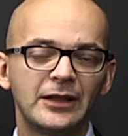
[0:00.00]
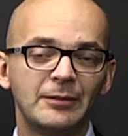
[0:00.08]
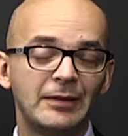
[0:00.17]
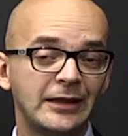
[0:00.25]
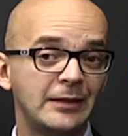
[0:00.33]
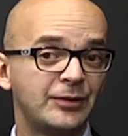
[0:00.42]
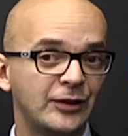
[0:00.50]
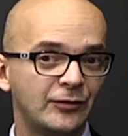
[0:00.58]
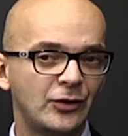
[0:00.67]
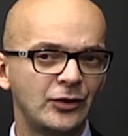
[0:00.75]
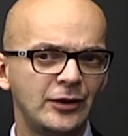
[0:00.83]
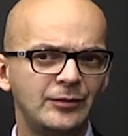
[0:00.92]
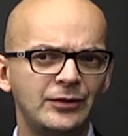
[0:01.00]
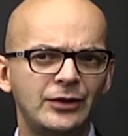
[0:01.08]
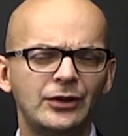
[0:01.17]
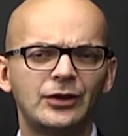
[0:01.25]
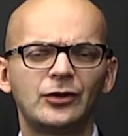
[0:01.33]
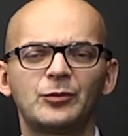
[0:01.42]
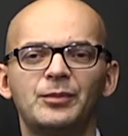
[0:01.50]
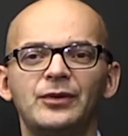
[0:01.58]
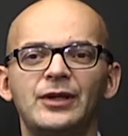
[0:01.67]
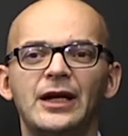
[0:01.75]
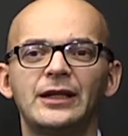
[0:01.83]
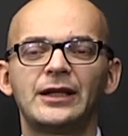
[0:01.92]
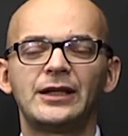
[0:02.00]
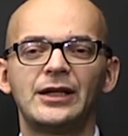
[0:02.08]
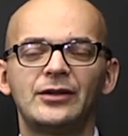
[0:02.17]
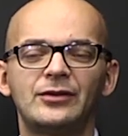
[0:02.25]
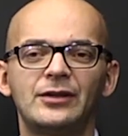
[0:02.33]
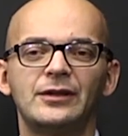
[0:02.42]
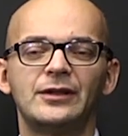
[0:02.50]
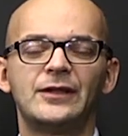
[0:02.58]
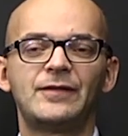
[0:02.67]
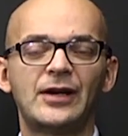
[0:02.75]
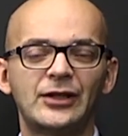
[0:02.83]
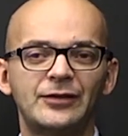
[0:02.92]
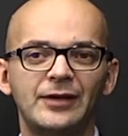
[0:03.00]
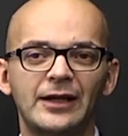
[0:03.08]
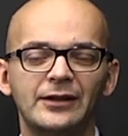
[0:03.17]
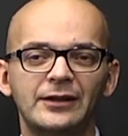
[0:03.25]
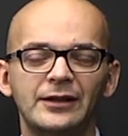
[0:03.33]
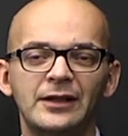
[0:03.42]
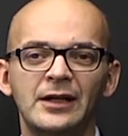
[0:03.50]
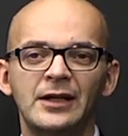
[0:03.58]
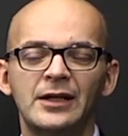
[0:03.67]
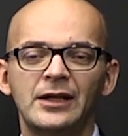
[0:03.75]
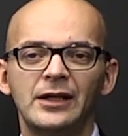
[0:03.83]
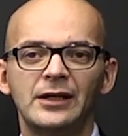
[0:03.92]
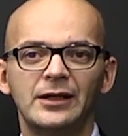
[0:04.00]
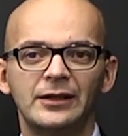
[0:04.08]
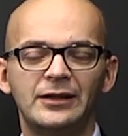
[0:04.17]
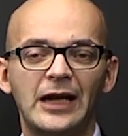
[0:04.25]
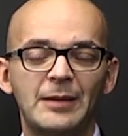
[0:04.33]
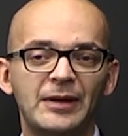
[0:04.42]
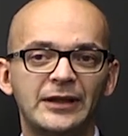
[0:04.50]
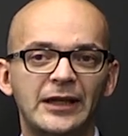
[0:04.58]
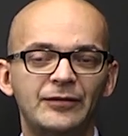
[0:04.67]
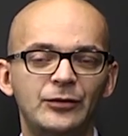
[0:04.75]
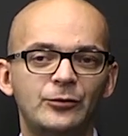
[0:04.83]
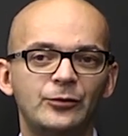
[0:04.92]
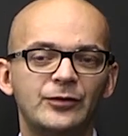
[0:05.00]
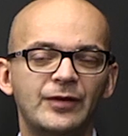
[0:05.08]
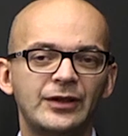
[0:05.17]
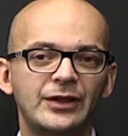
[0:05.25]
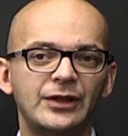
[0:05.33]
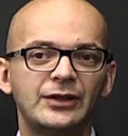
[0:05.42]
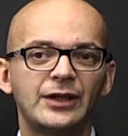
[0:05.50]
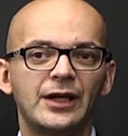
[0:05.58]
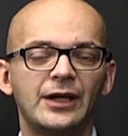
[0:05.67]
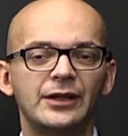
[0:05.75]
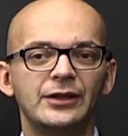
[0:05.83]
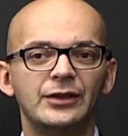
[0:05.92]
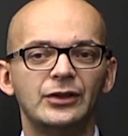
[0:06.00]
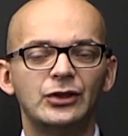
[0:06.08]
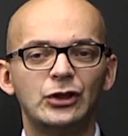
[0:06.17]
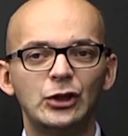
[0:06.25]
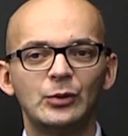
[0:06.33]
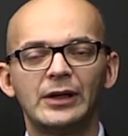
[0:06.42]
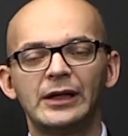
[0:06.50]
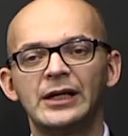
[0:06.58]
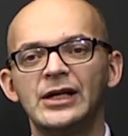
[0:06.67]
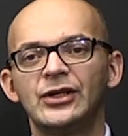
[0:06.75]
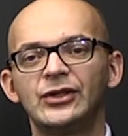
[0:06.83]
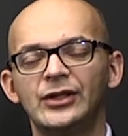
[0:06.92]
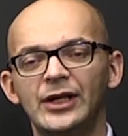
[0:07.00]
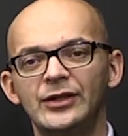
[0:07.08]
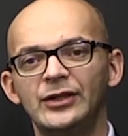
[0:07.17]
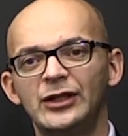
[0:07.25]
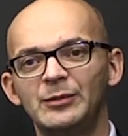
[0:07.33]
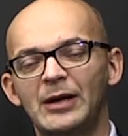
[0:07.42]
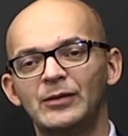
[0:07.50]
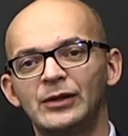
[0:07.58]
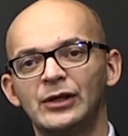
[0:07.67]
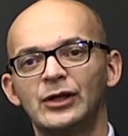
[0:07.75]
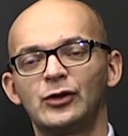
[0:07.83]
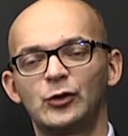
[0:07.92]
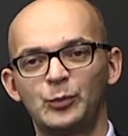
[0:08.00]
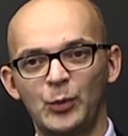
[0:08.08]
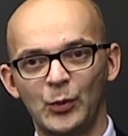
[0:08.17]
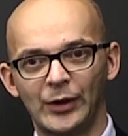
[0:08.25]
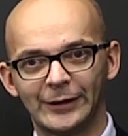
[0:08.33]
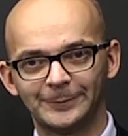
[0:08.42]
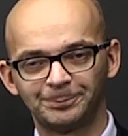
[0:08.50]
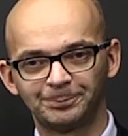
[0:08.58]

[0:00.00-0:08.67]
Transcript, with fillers: tematem przewodnim dzisiejszego spotkania jest y, dwa światy, dramat na WIG-20 i siła średnich i małych spółek.